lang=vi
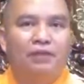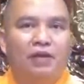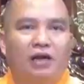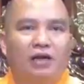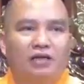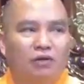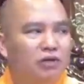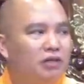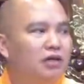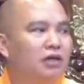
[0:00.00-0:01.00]
à, giống
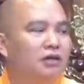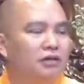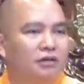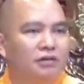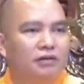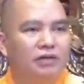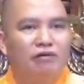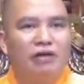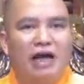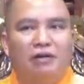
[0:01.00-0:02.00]
như
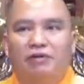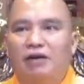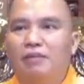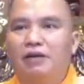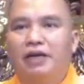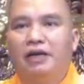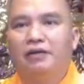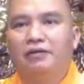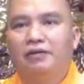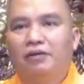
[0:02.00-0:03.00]
trong nhà chúng ta mất điện
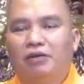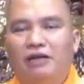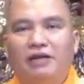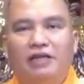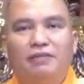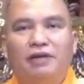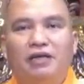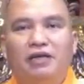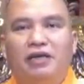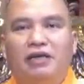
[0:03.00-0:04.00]
chúng ta phải tìm cái
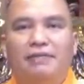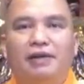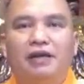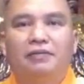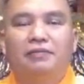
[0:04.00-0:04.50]
gì để thắp lên